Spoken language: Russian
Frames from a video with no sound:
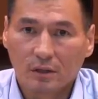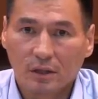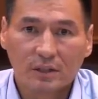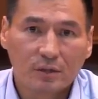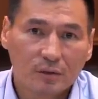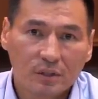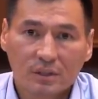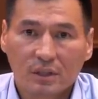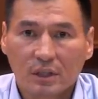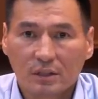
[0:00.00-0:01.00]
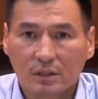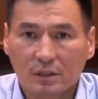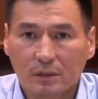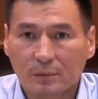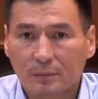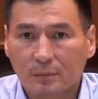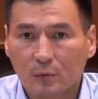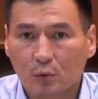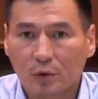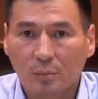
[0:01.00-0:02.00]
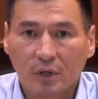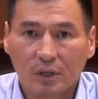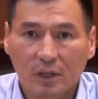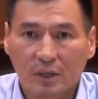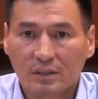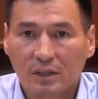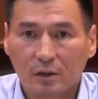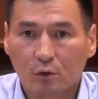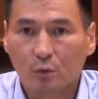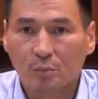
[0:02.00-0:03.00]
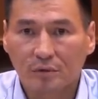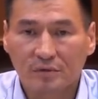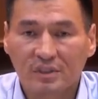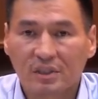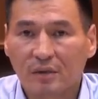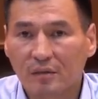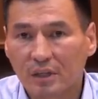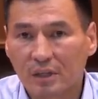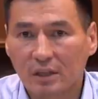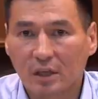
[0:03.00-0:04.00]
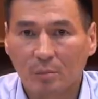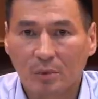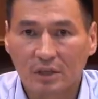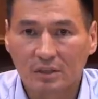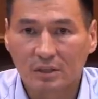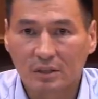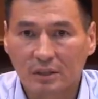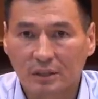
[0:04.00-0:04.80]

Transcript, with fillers: Если вы не знаете, он имеет колоссальный опыт восстановления Донбасса.